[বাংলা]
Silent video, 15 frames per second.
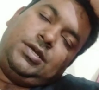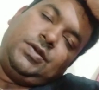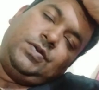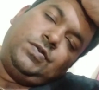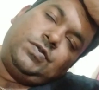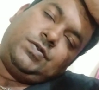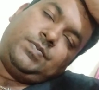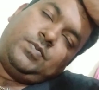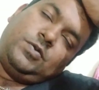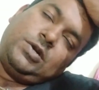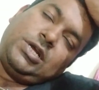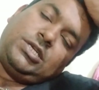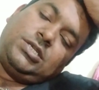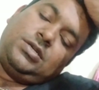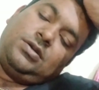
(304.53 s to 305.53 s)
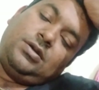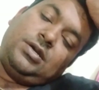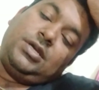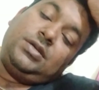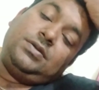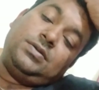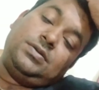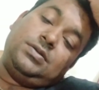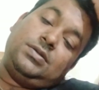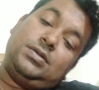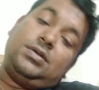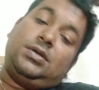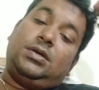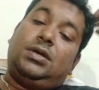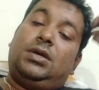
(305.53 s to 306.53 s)
হিউজ প্রোডাকশন হয়
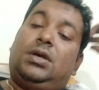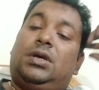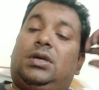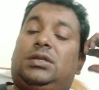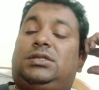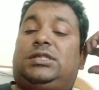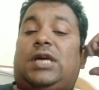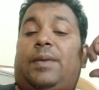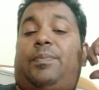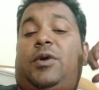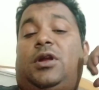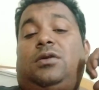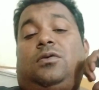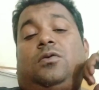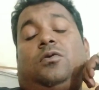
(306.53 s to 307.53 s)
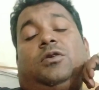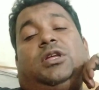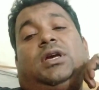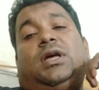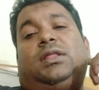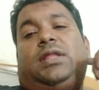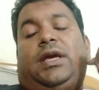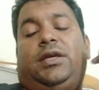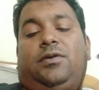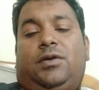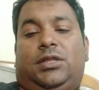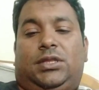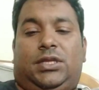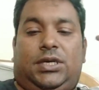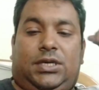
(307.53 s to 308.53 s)
জাপান কোরিয়া
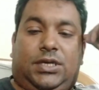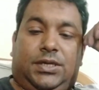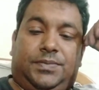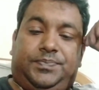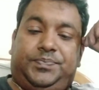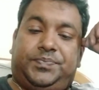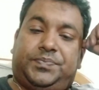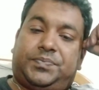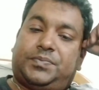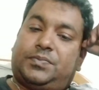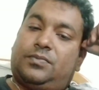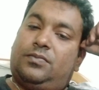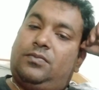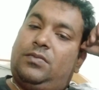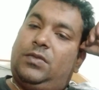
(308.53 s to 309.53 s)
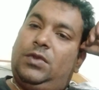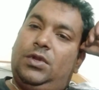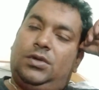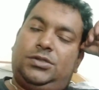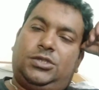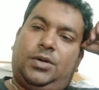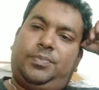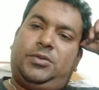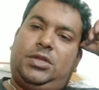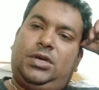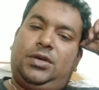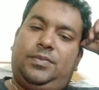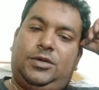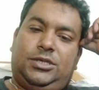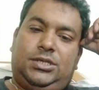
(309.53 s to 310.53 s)
তাইওয়ান থেকে সব
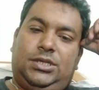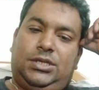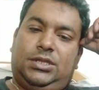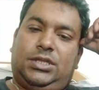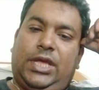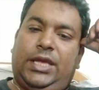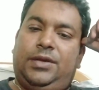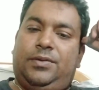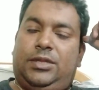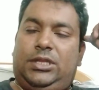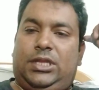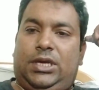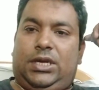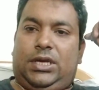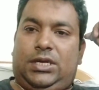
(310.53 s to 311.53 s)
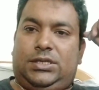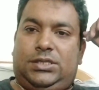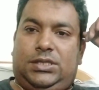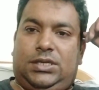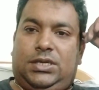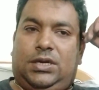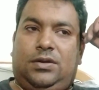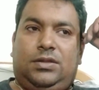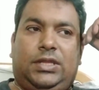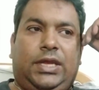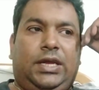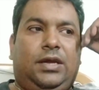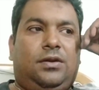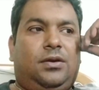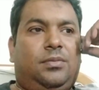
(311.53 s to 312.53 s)
থেকে বেশি তাইওয়ান থেকে আসে কারণ
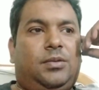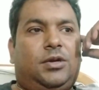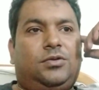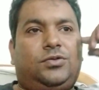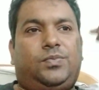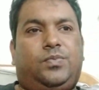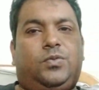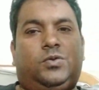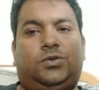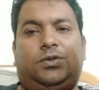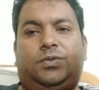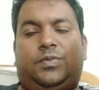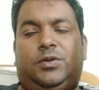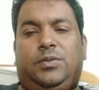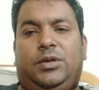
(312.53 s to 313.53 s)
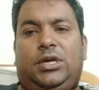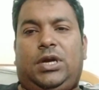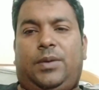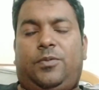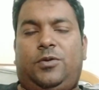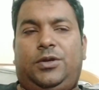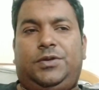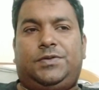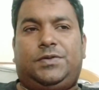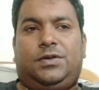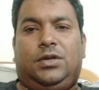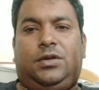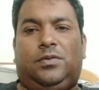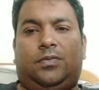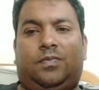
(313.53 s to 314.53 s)
তাইওয়ানের মানুষ প্রচুর পরিমাণ কাপড় ইউজ
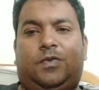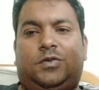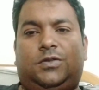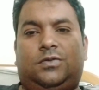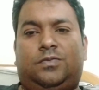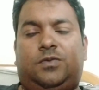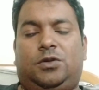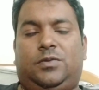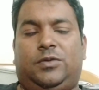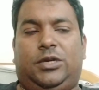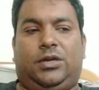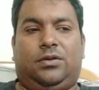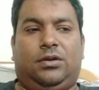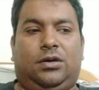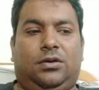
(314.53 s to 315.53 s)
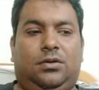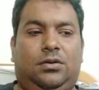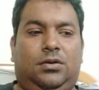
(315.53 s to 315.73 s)
করে এবং প্রচুর পরিমাণ এগুলো